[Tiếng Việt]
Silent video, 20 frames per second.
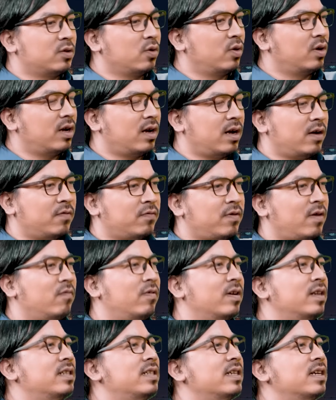thế tôi đã phỏng
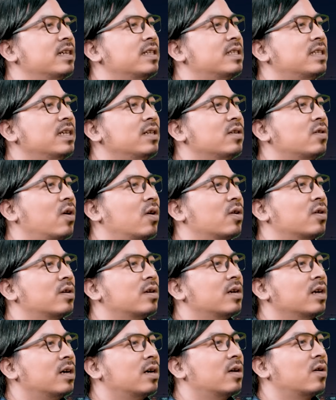vấn riêng 9
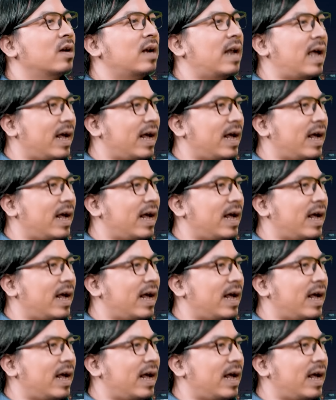con đực còn